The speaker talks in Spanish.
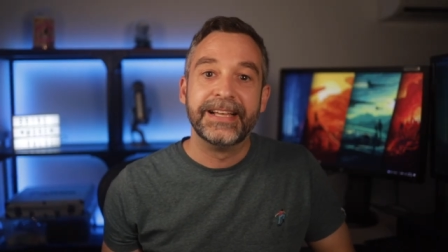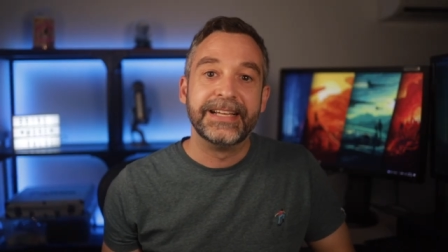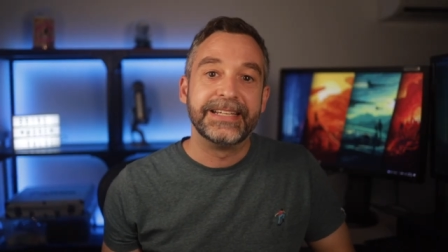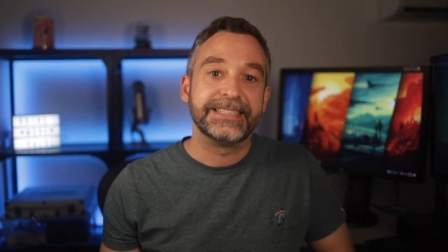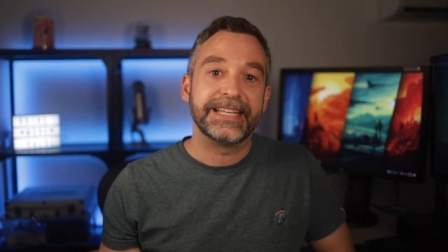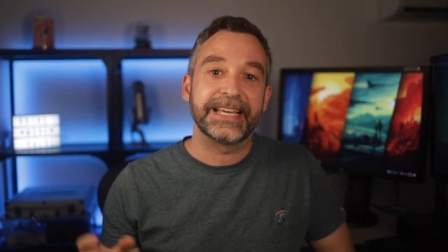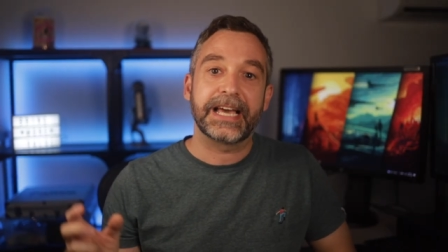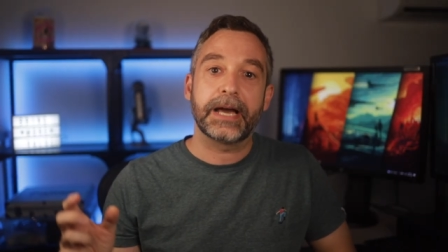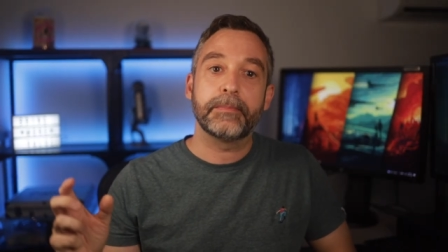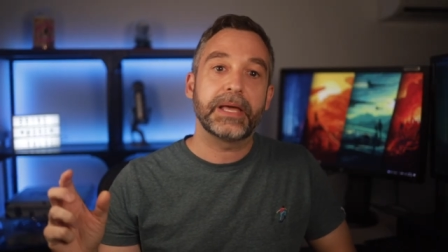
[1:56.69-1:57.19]

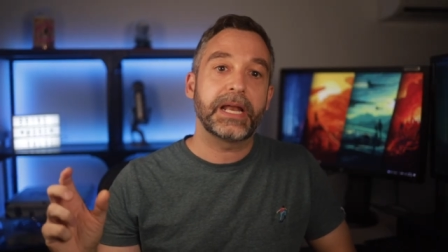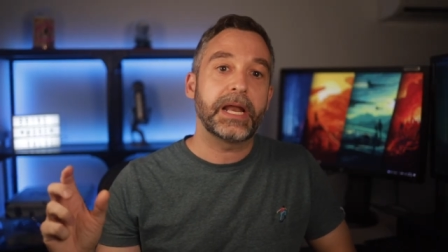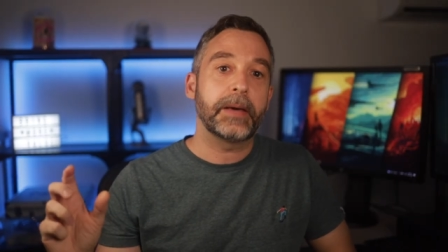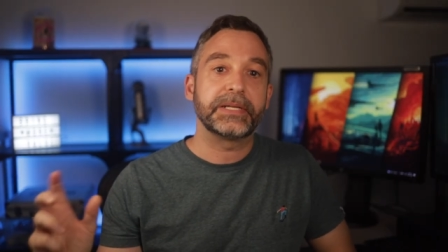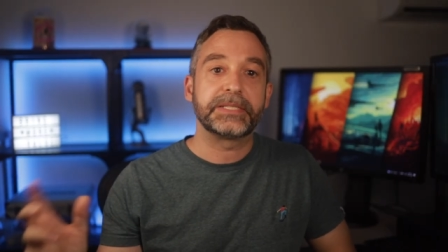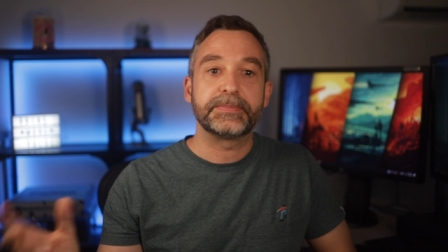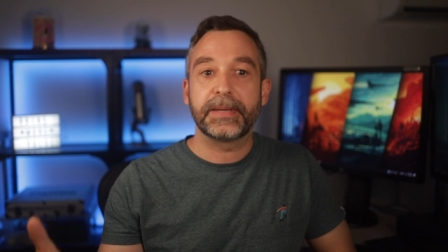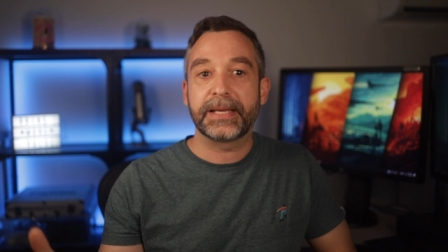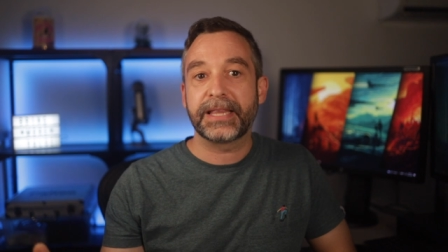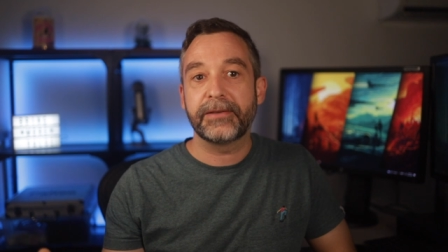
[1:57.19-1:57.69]
se cambia la
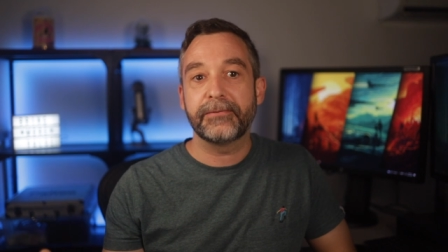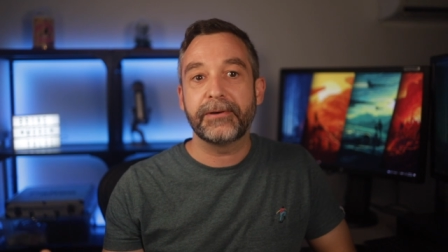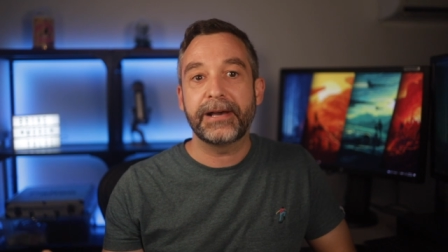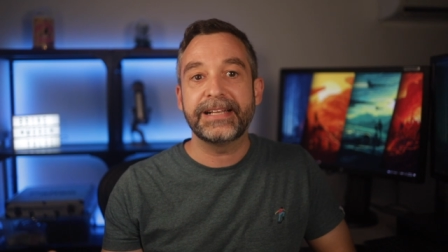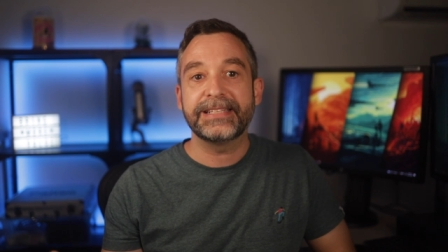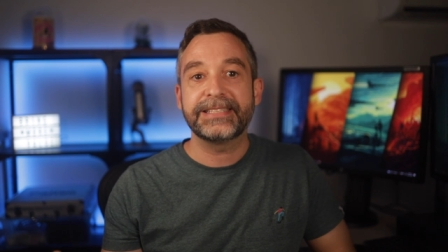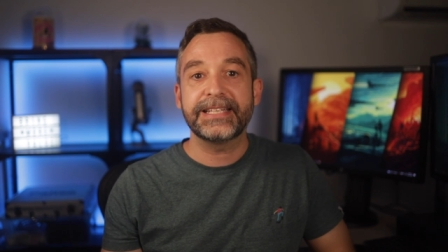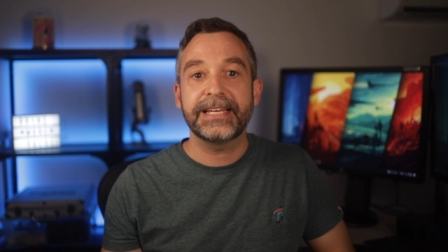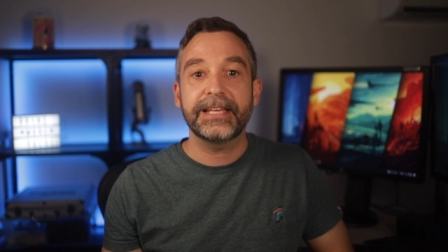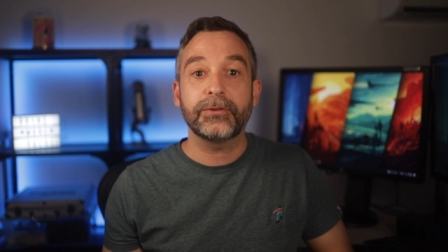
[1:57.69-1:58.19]
perspectiva
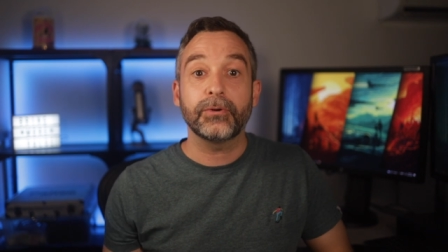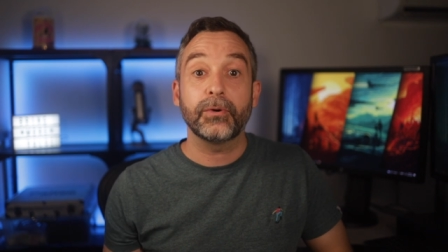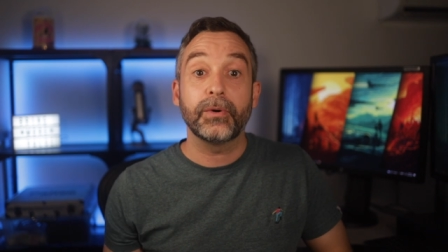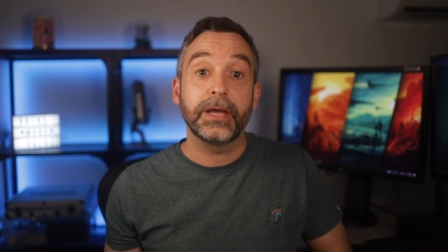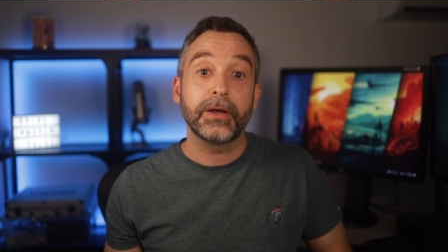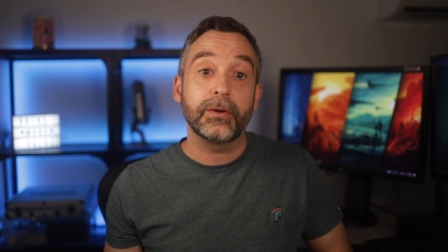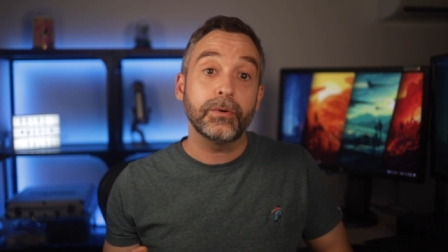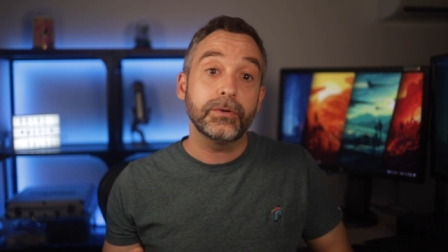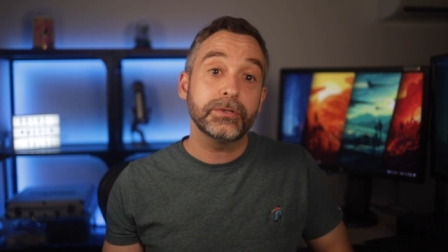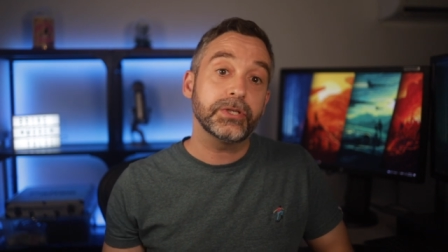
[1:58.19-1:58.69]
del set o
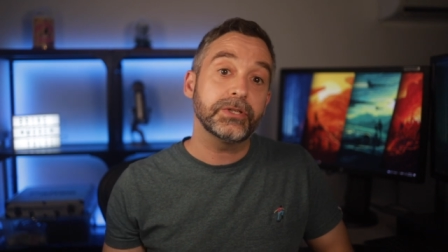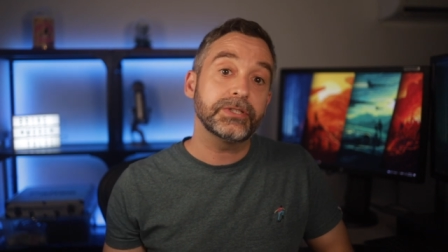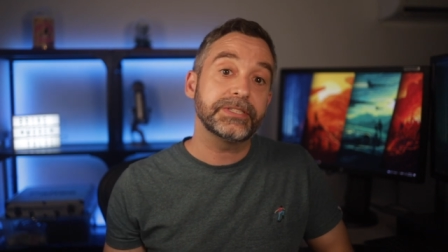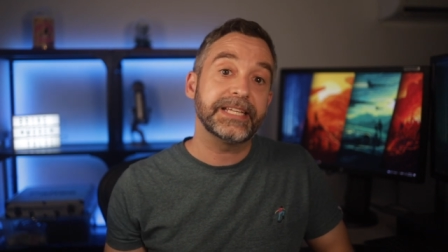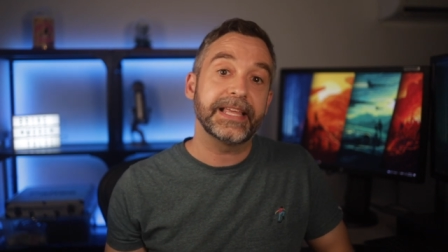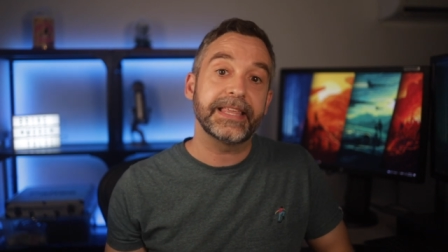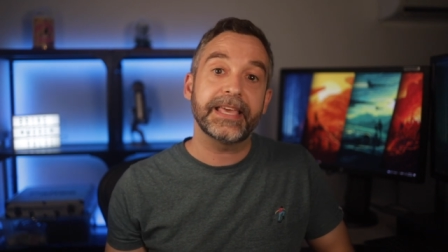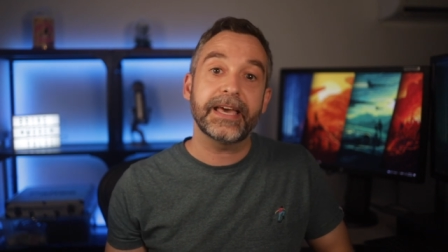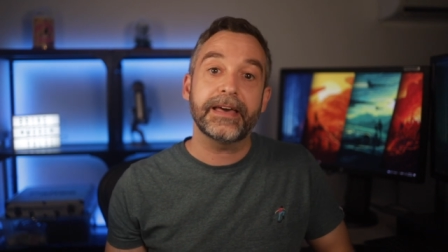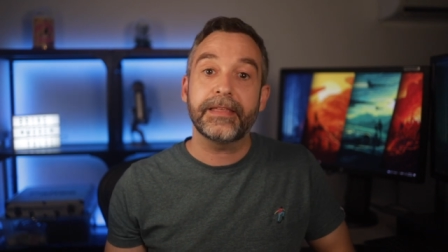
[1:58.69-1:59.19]
incluso
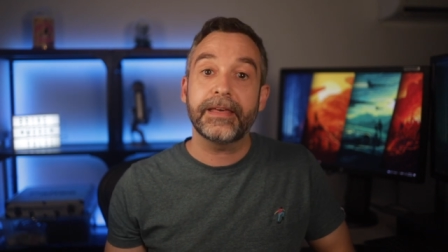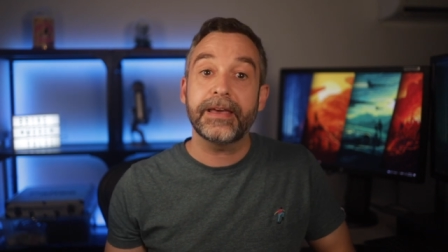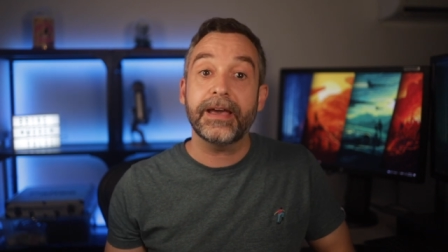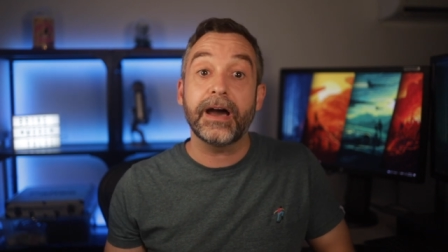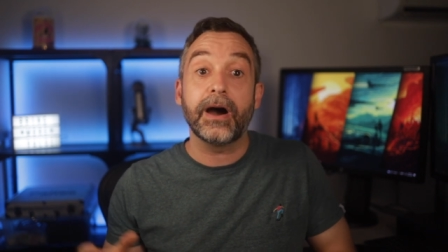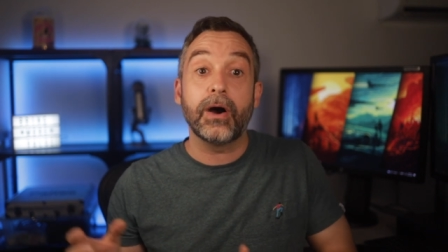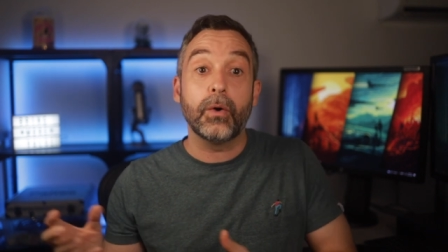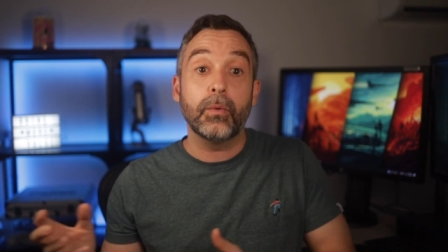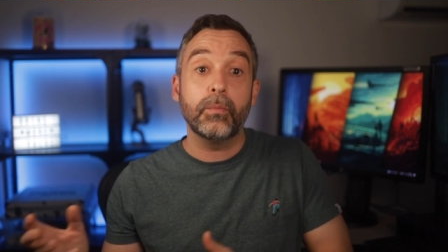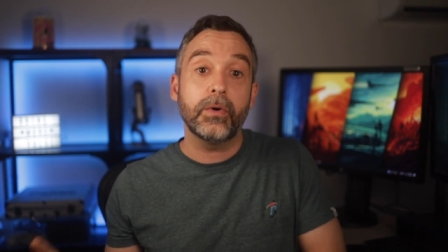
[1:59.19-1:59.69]
se añade
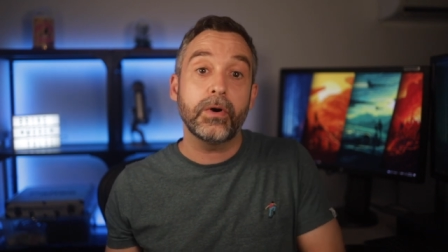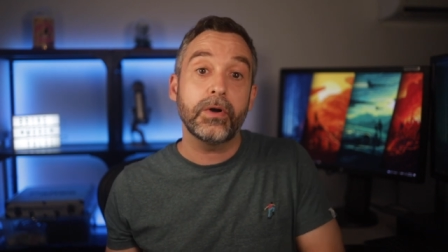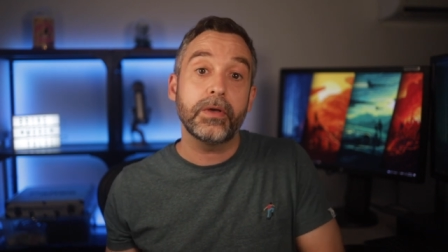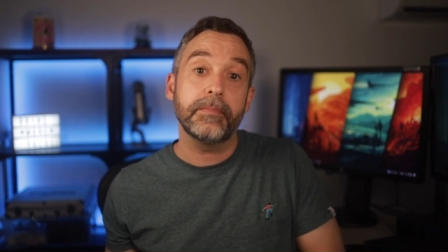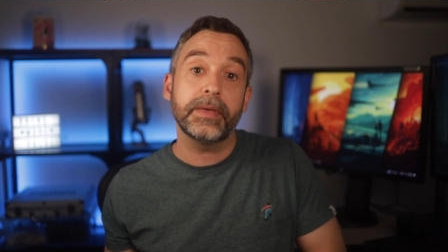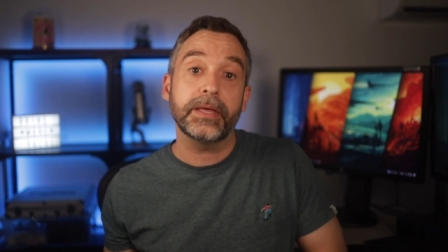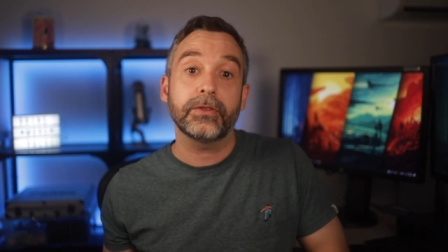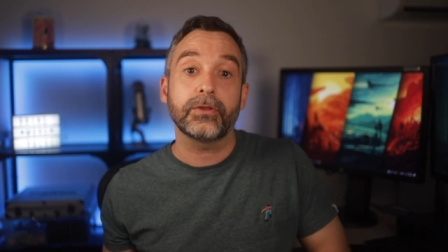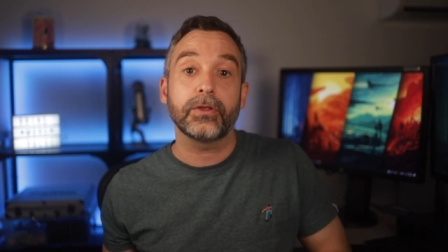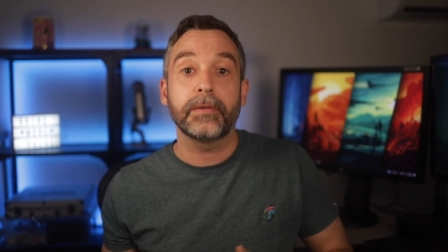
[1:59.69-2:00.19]
a un
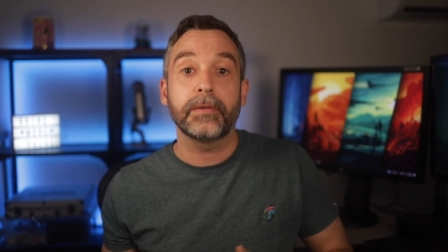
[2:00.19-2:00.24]
movimiento